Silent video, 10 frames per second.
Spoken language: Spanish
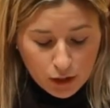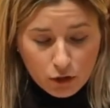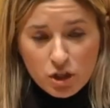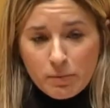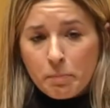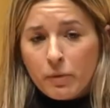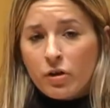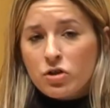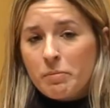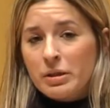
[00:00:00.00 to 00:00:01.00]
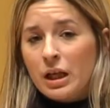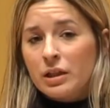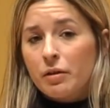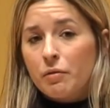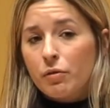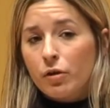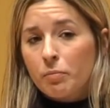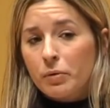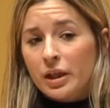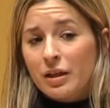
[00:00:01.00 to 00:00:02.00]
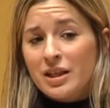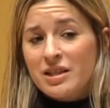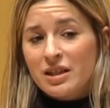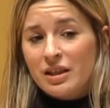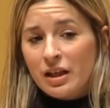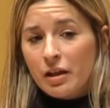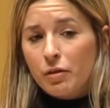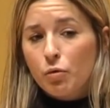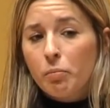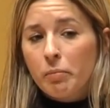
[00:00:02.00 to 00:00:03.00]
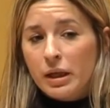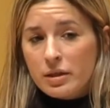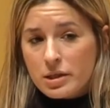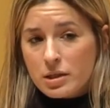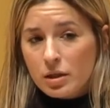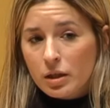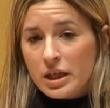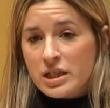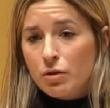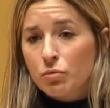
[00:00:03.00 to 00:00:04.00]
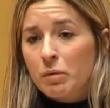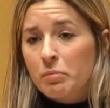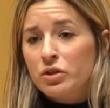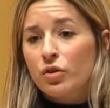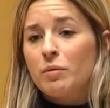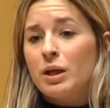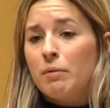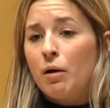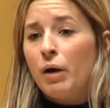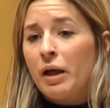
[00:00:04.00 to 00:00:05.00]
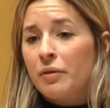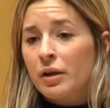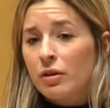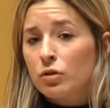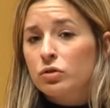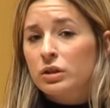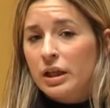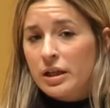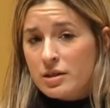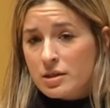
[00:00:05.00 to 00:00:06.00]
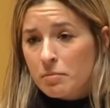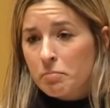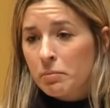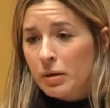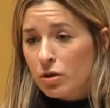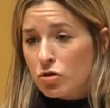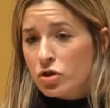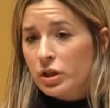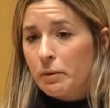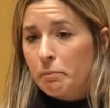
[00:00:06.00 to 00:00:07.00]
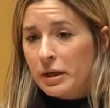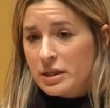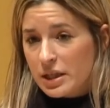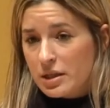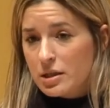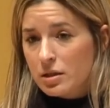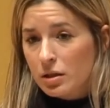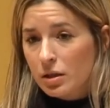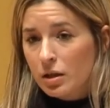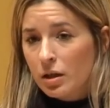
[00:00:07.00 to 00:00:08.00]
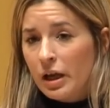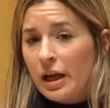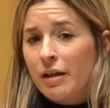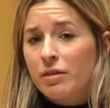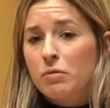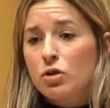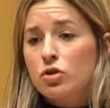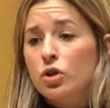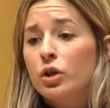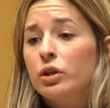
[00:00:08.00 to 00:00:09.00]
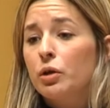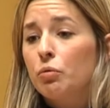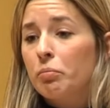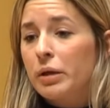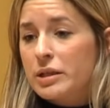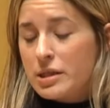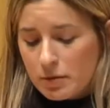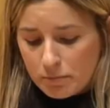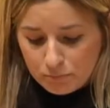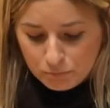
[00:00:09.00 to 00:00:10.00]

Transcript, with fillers: Y nos llama poderosamente la atención porque ni siquiera hace un mes y este ayuntamiento de Bilbao ha cerrado tres viveros de empresas, hace menos de un mes.